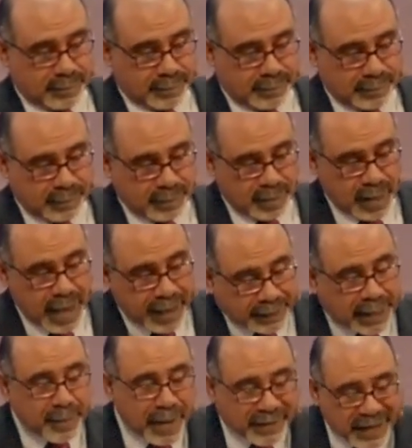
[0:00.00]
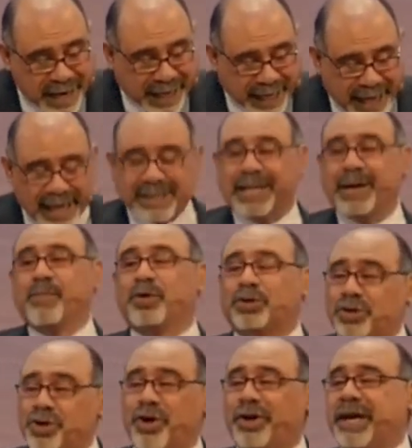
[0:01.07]
De manera que las emociones,
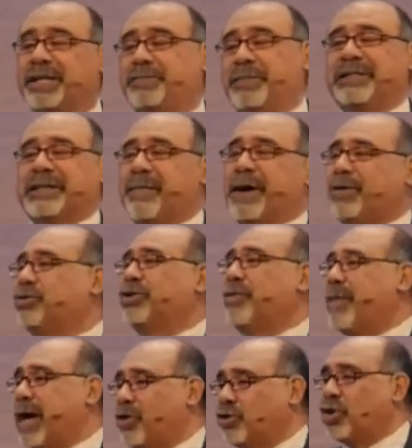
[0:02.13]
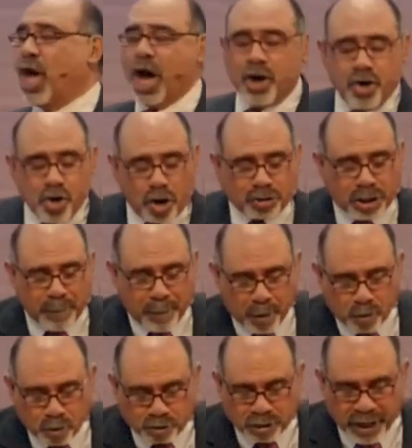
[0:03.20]
mis amados hermanos, no se producen
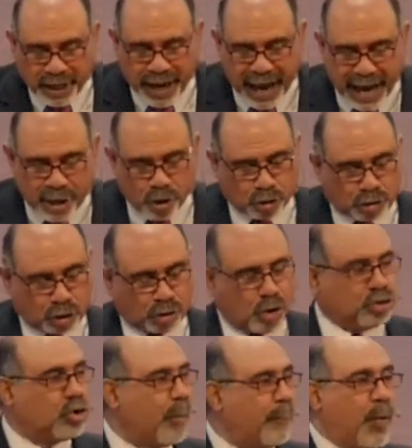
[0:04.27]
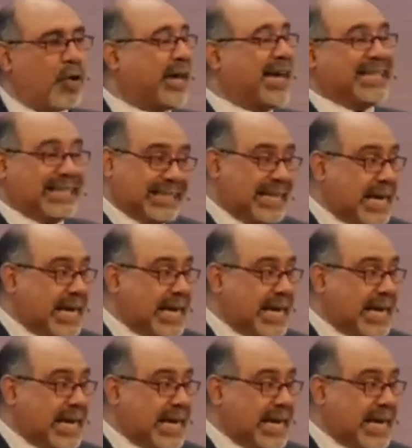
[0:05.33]
en nosotros porque sí.